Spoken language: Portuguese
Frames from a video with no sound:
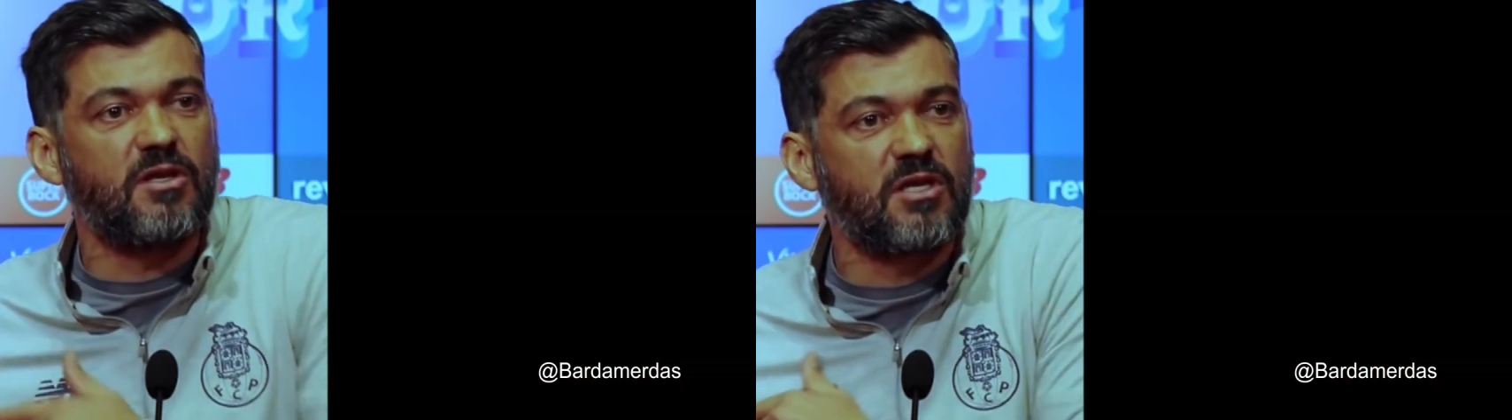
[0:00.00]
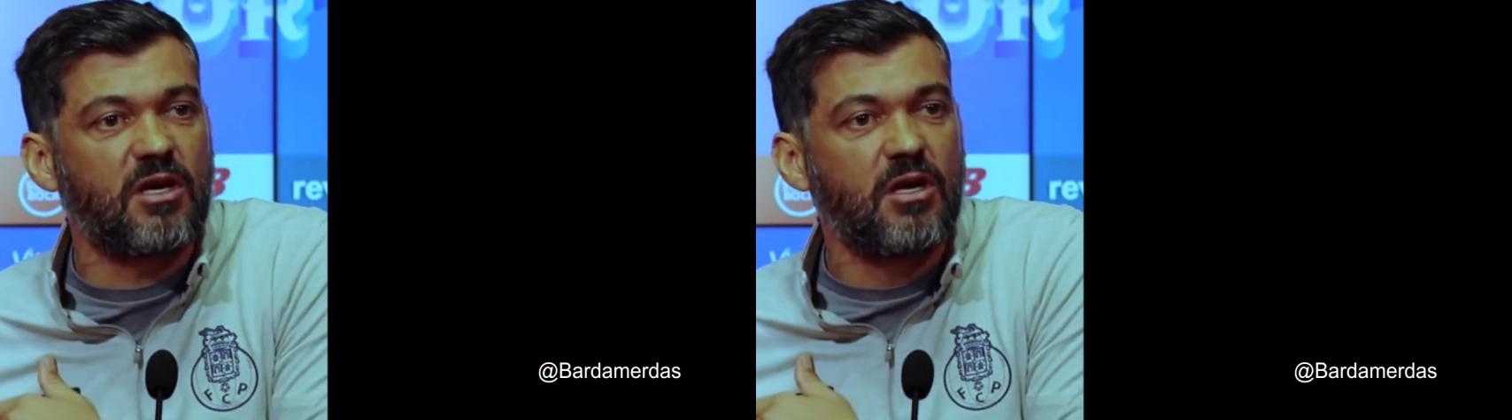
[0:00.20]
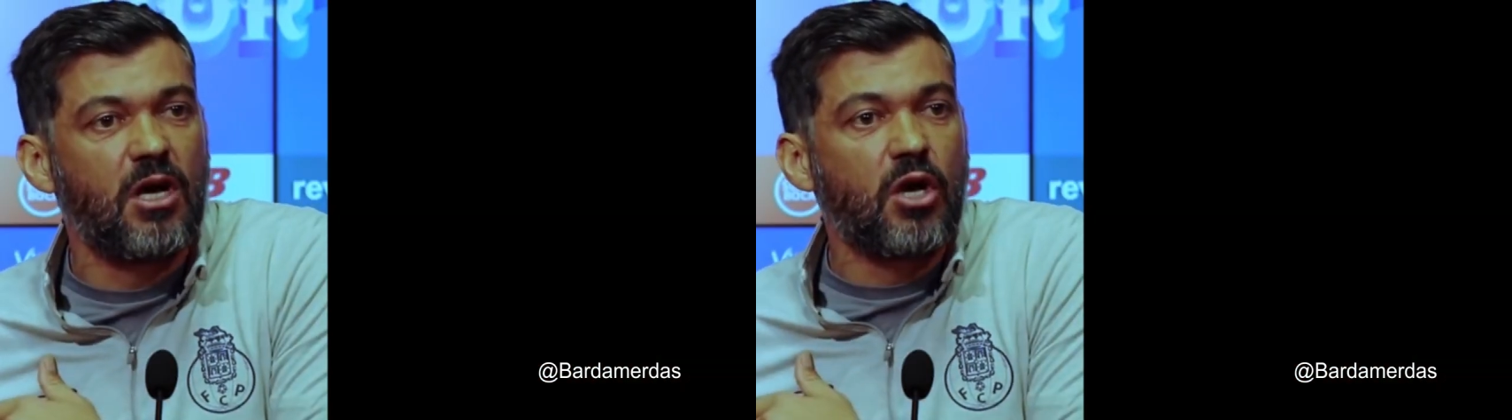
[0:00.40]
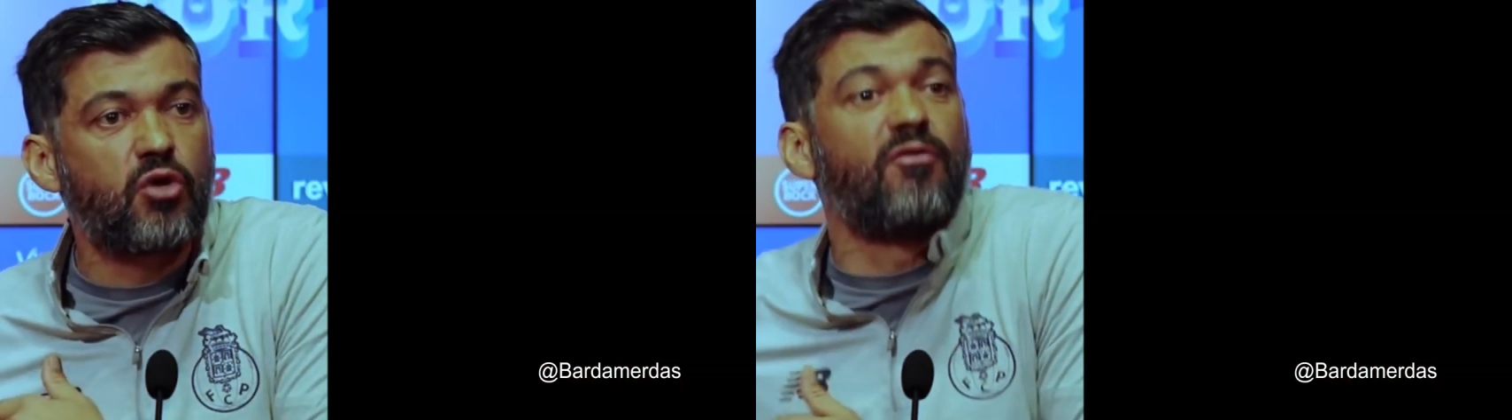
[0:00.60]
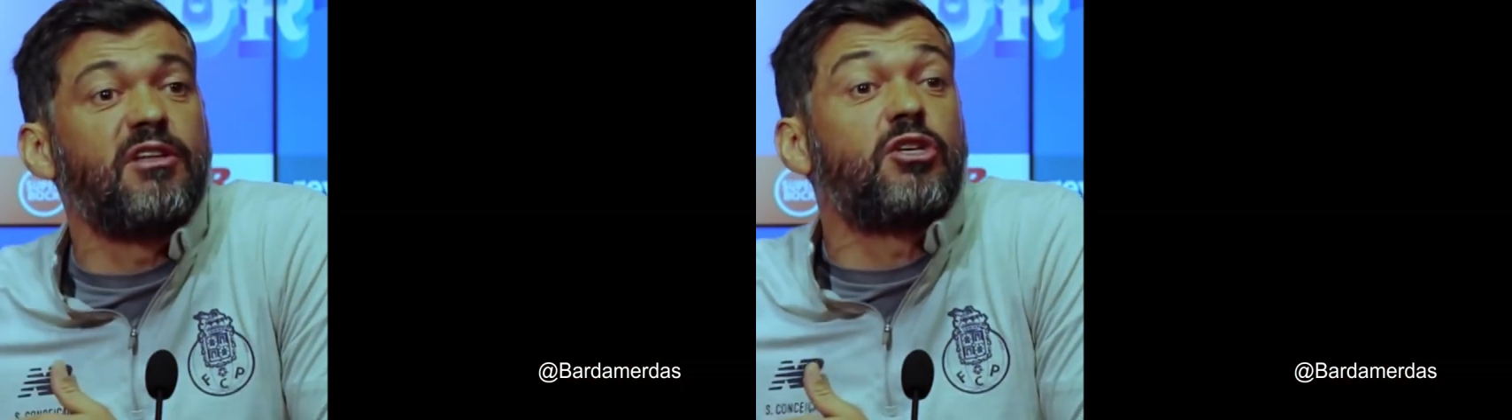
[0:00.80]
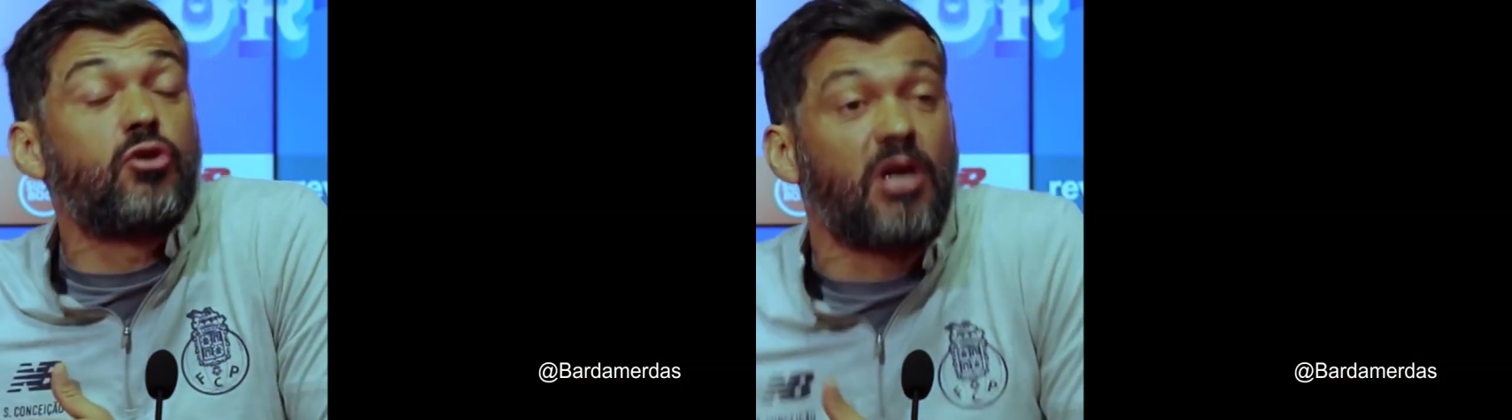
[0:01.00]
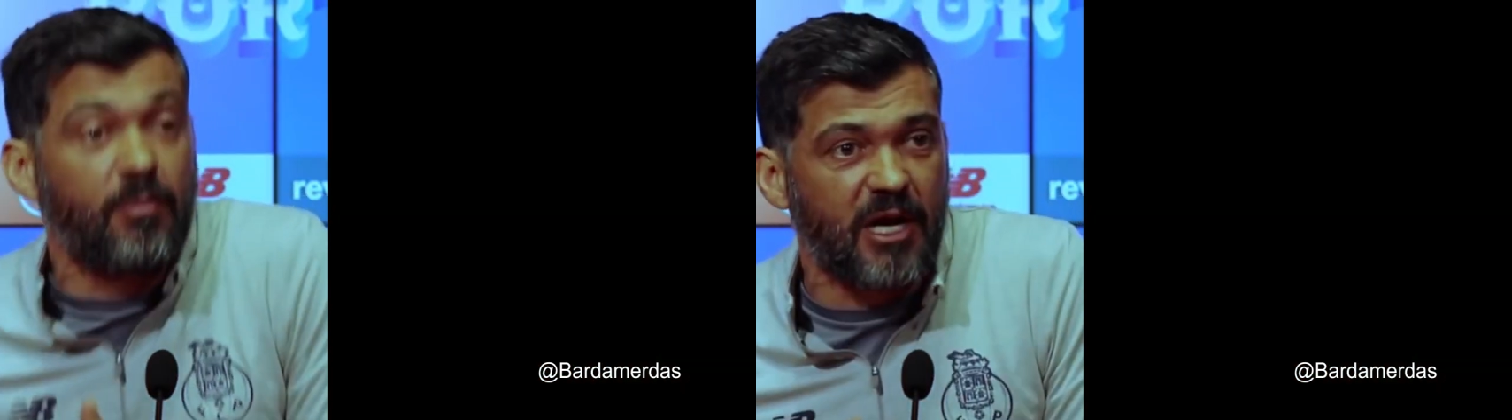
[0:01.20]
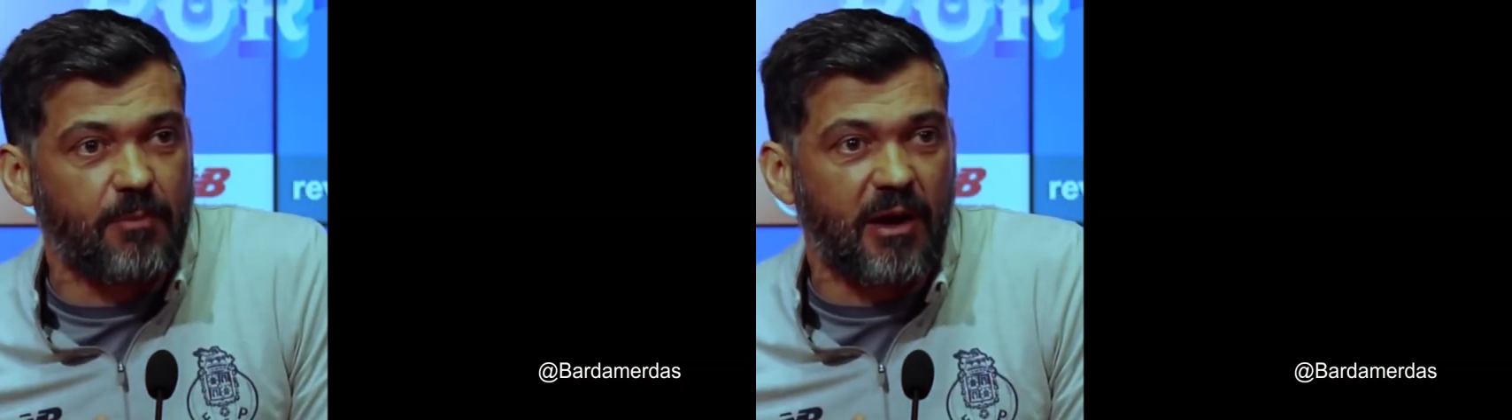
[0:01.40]
veio dizer que houve antijogo na
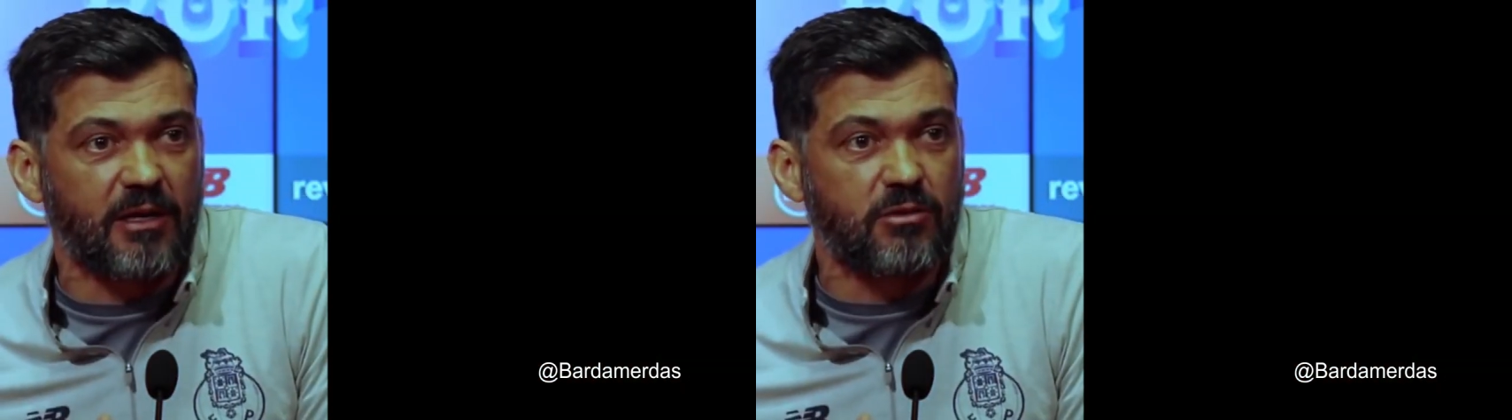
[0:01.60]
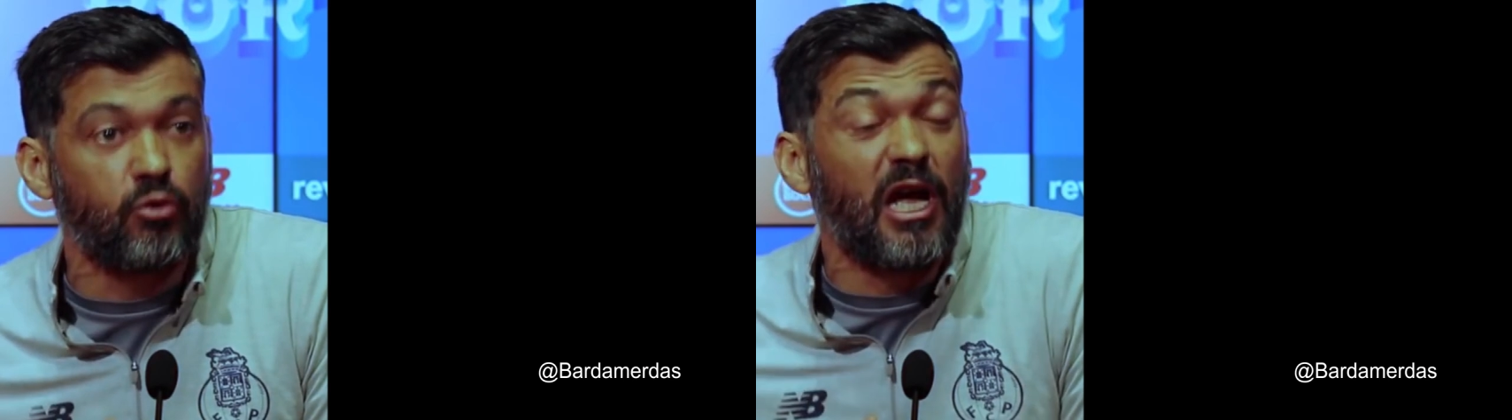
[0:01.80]
primeira parte.